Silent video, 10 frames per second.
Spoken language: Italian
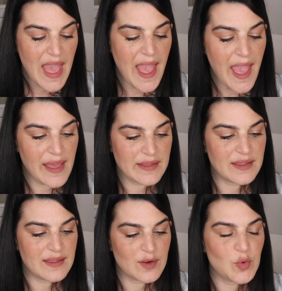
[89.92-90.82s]
è
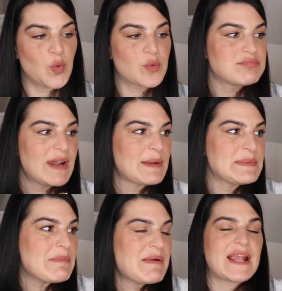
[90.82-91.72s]
eh, la
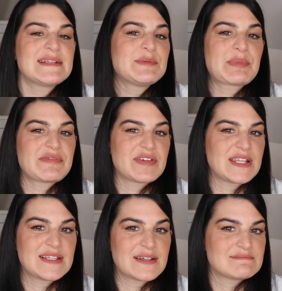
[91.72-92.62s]
mia palette
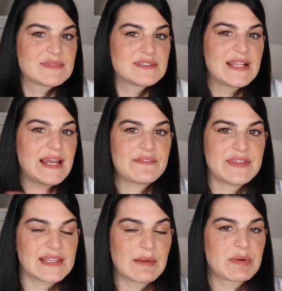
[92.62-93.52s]
preferita nella
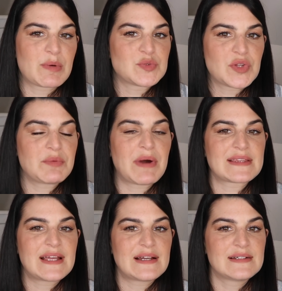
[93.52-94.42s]
vita per quanto
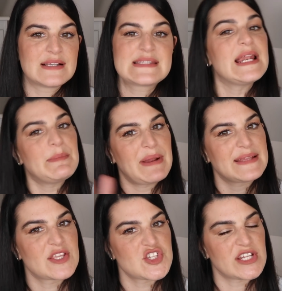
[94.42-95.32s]
riguarda eh, sia le
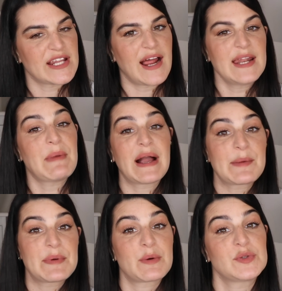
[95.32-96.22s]
palette in generale ma
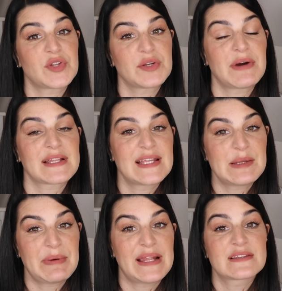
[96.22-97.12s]
anche per quanto riguarda
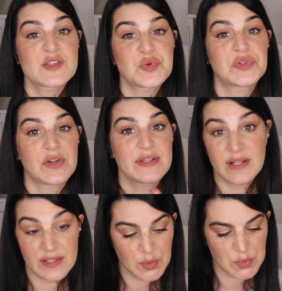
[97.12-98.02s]
le palette sui toni
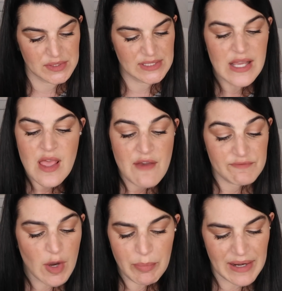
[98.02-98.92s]
del nude
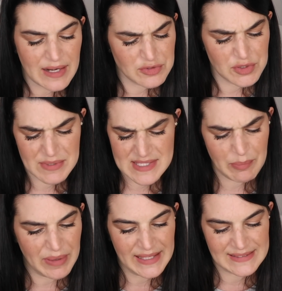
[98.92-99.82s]
vi ho parlato di questa
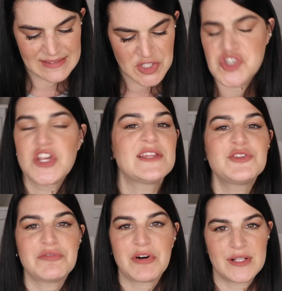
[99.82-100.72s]
palette
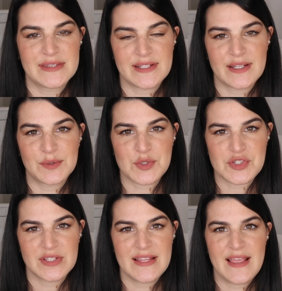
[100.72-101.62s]
cento volte nel
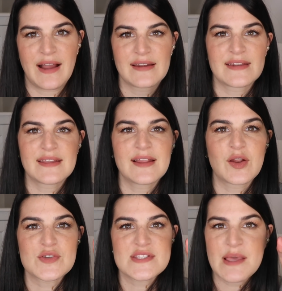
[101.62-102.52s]
corso degli anni
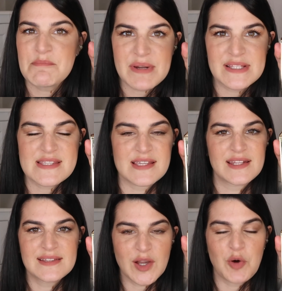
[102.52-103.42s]
l'ho sempre
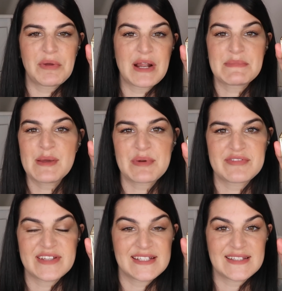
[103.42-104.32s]
descritta come la mia
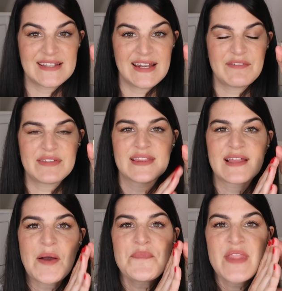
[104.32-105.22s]
preferita della
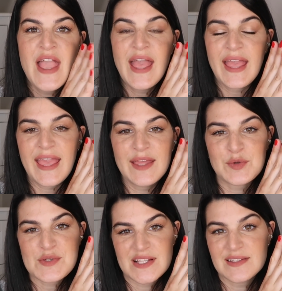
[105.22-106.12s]
vita e
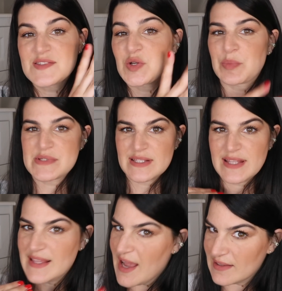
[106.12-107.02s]
nonostante siano
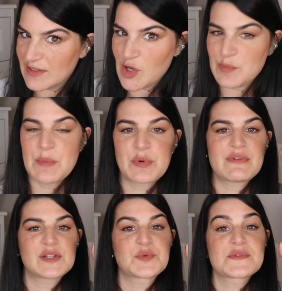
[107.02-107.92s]
passati gli anni abbia
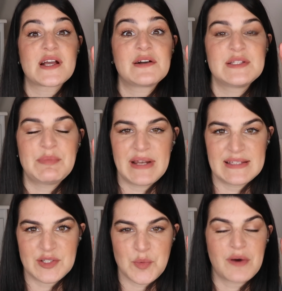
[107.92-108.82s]
provato un sacco di
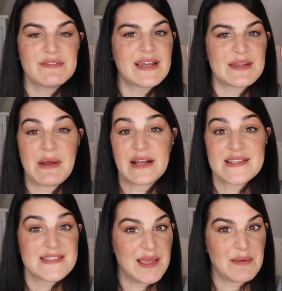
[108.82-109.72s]
palette nuove
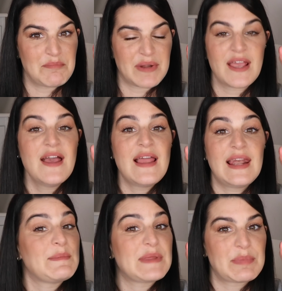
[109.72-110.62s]
rimane sempre
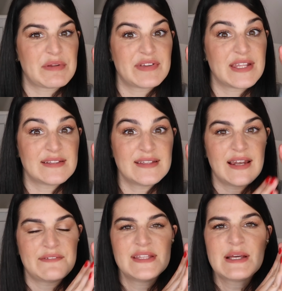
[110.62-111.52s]
la mia preferita
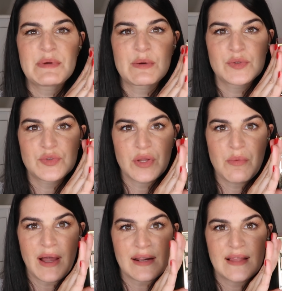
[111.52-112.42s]
della vita per quanto
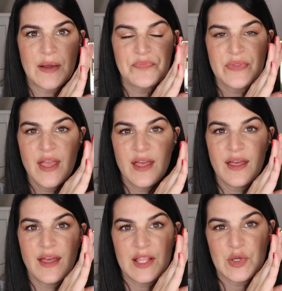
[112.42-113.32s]
riguarda
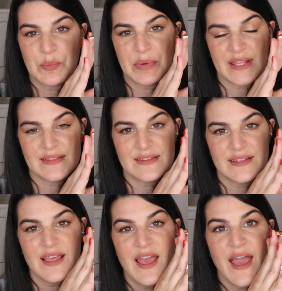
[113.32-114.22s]
eh, gli
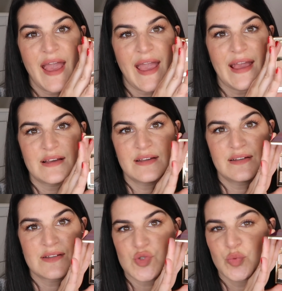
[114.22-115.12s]
ombretti è
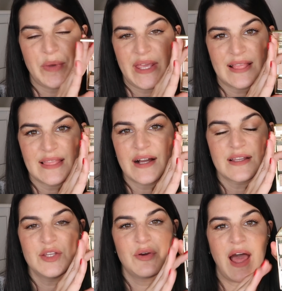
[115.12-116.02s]
eh, stupenda
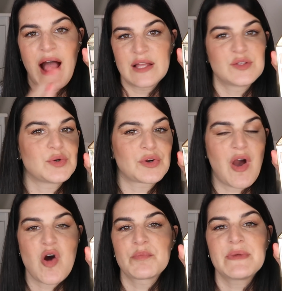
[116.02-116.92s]
io la adoro
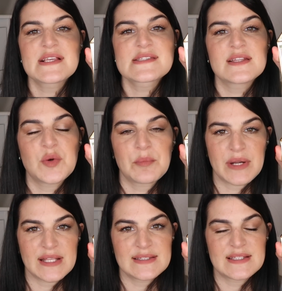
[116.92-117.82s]
ha un mix di
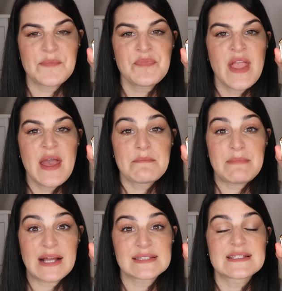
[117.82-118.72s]
ombretti
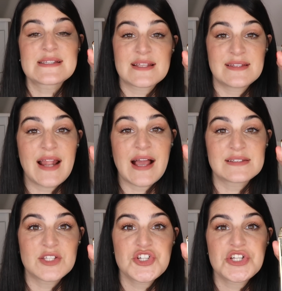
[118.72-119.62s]
matte
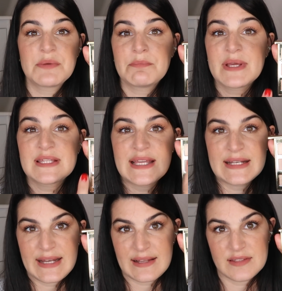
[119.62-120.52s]
satinati shimmer
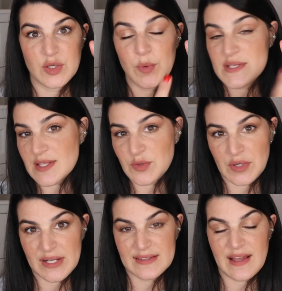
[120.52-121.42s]
declinati in queste
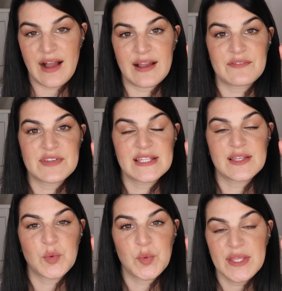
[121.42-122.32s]
tonalità che
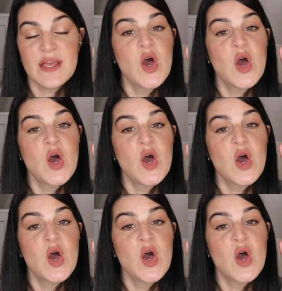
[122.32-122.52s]
vedete qui